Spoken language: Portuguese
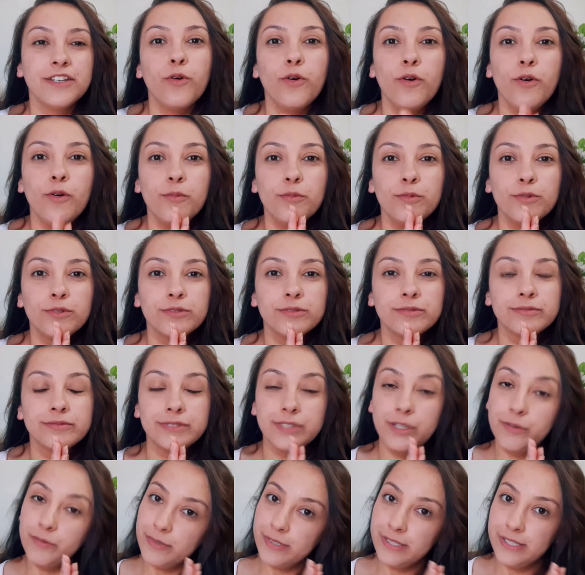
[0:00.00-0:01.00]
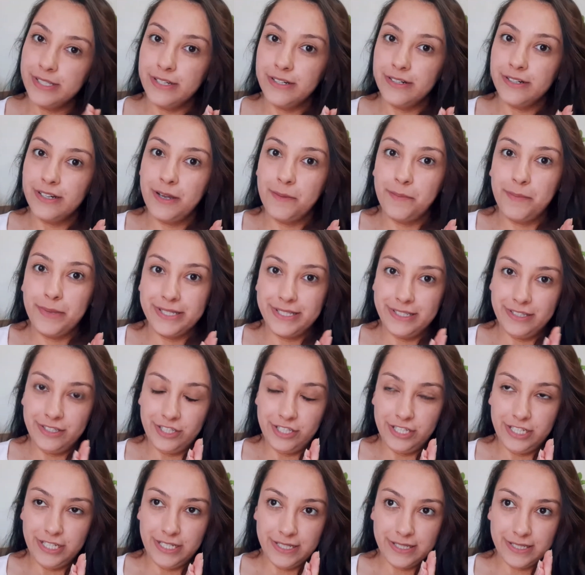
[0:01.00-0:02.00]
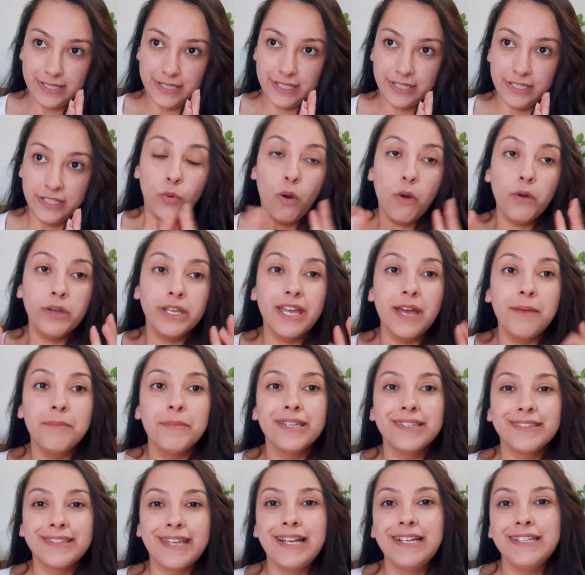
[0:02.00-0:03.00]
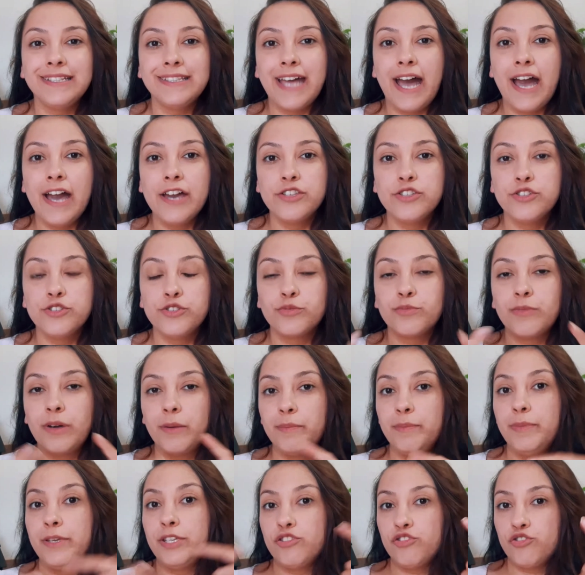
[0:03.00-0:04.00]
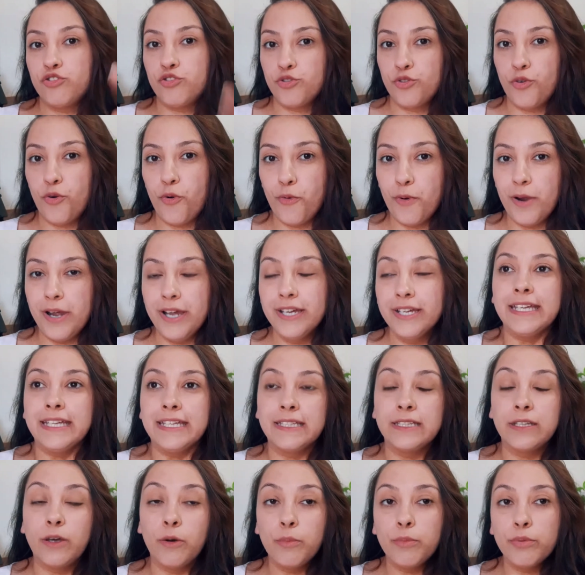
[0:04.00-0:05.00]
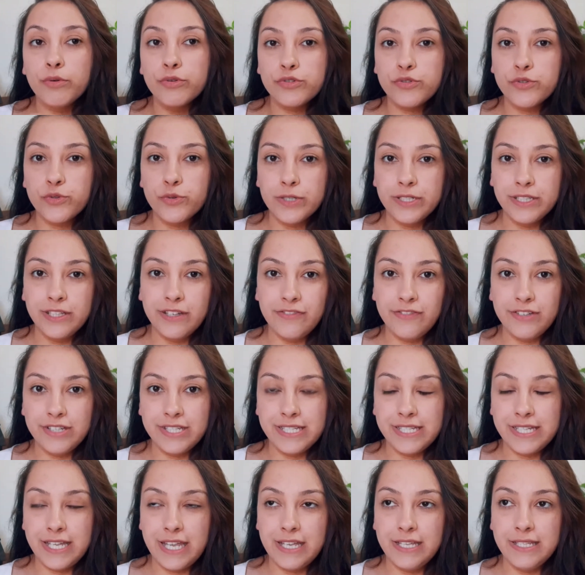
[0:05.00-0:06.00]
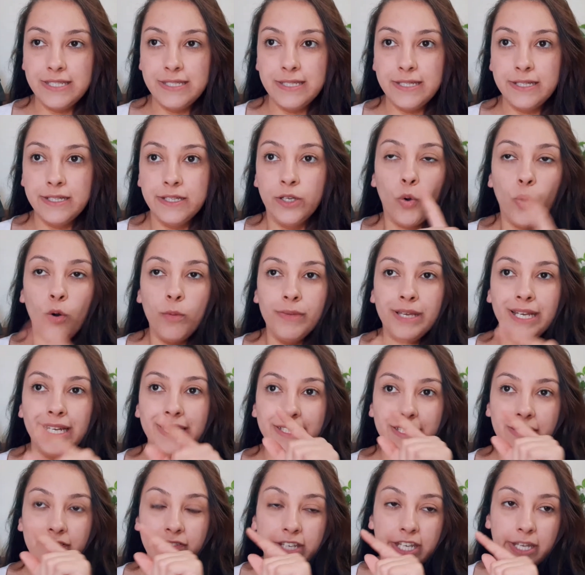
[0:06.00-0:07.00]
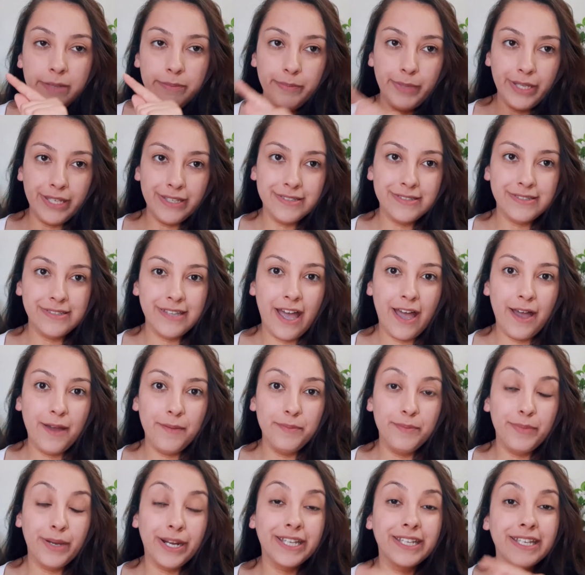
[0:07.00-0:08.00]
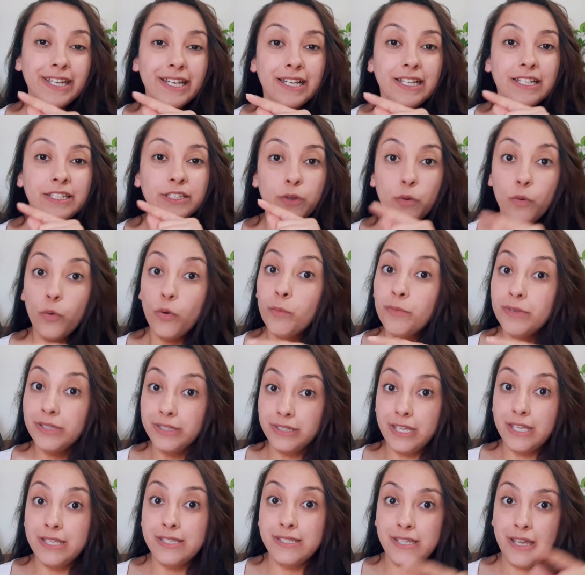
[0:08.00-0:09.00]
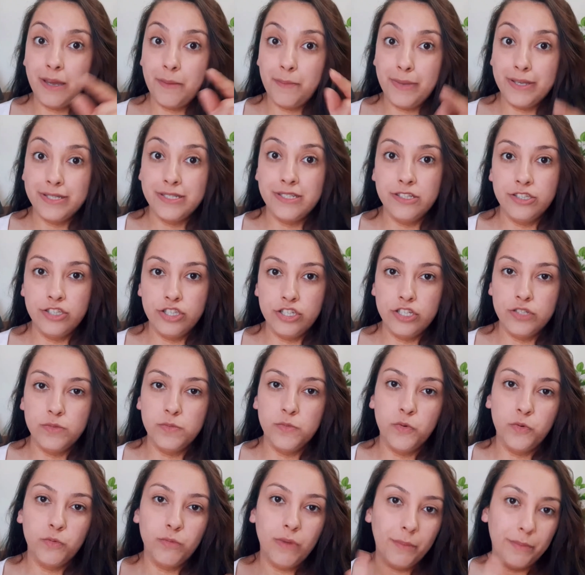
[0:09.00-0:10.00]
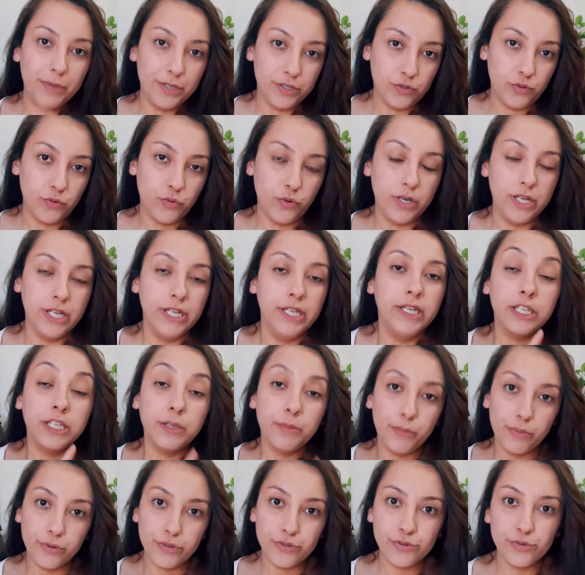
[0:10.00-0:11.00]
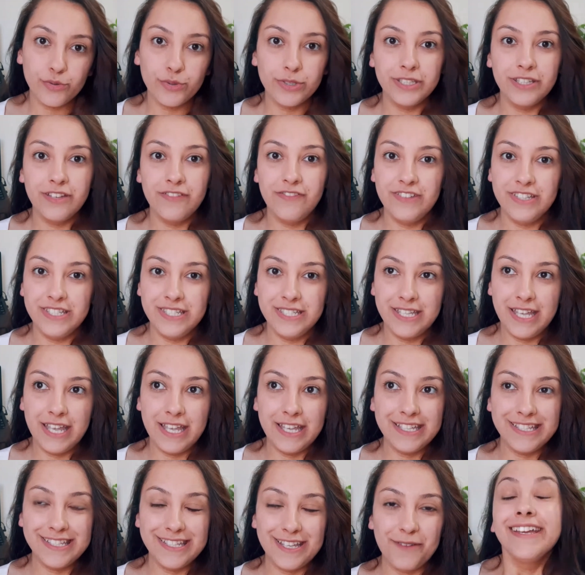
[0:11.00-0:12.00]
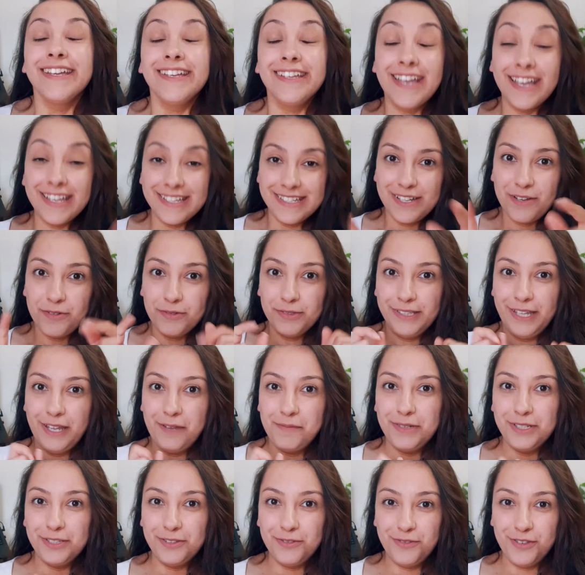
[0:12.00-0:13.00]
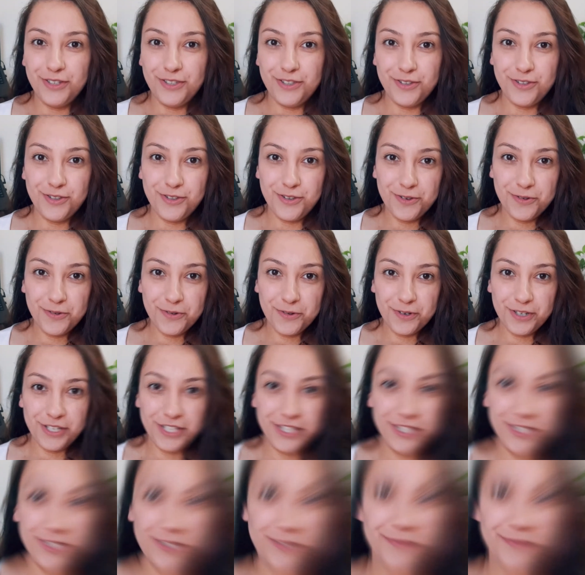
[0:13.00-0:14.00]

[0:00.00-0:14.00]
Como não ser capacitista? Qual que é a mentalidade de uma pessoa que não possui deficiência? Como ela deveria pensar para que ela não cometesse capacitismo com uma pessoa que possui deficiência? E esse é o tema do vídeo de hoje.